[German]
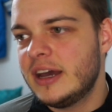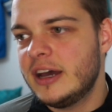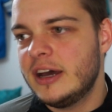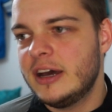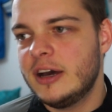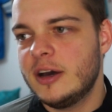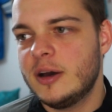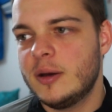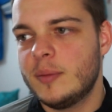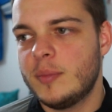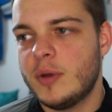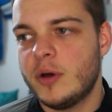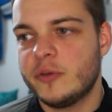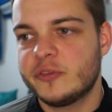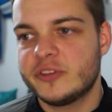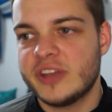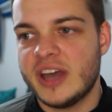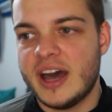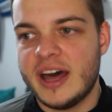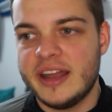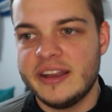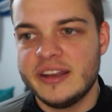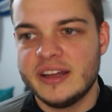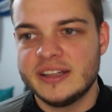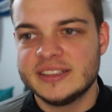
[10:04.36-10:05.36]
Ähm, auf
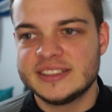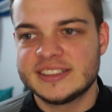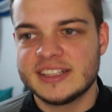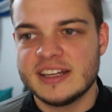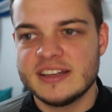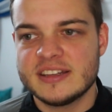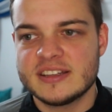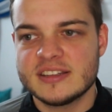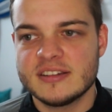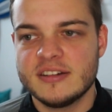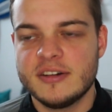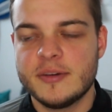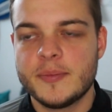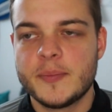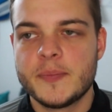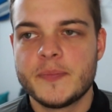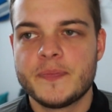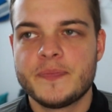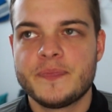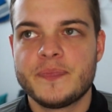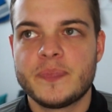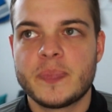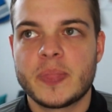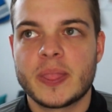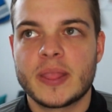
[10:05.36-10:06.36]
der anderen Seite
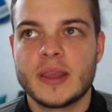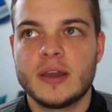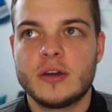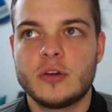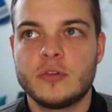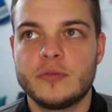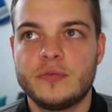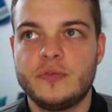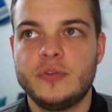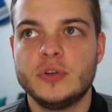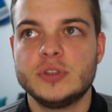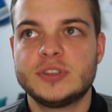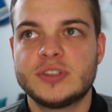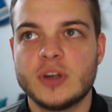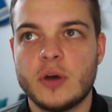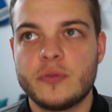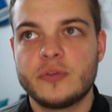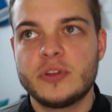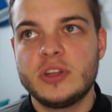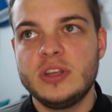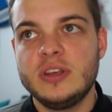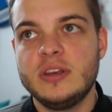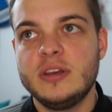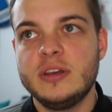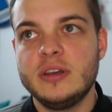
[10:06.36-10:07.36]
wird es auf
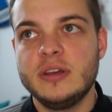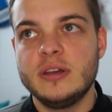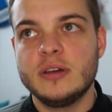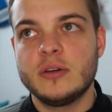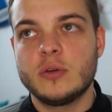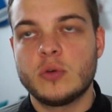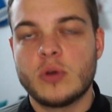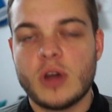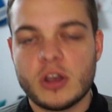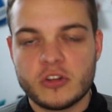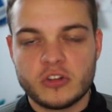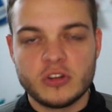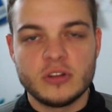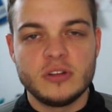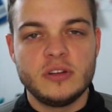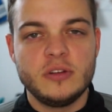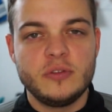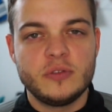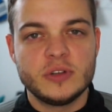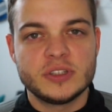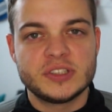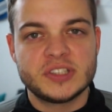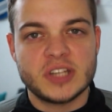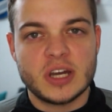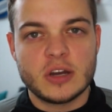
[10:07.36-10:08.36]
die Rushing
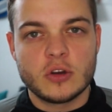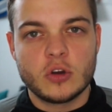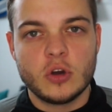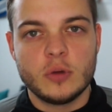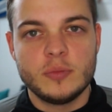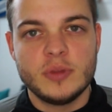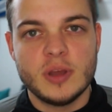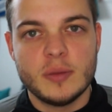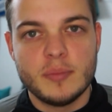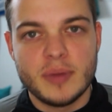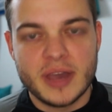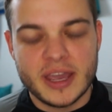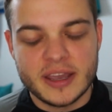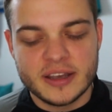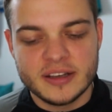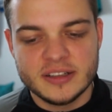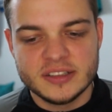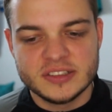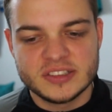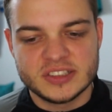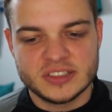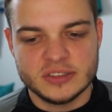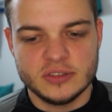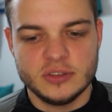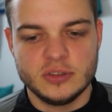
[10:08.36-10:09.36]
Defense ankommen der
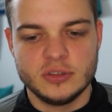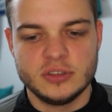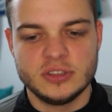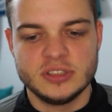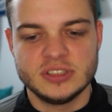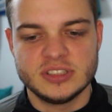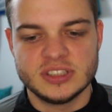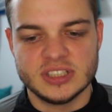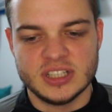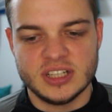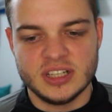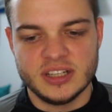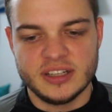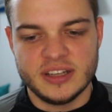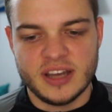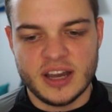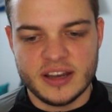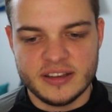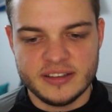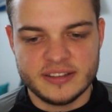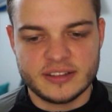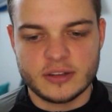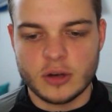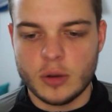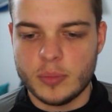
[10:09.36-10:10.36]
Bengals und äh, ja,
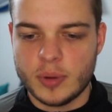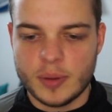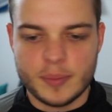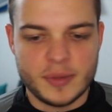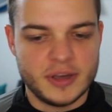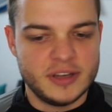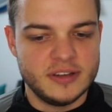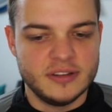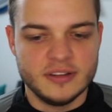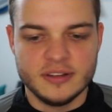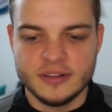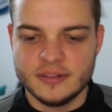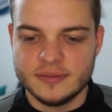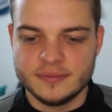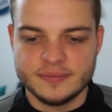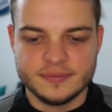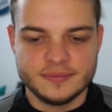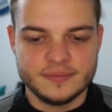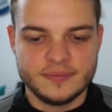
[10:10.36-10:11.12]
ich glaube am Ende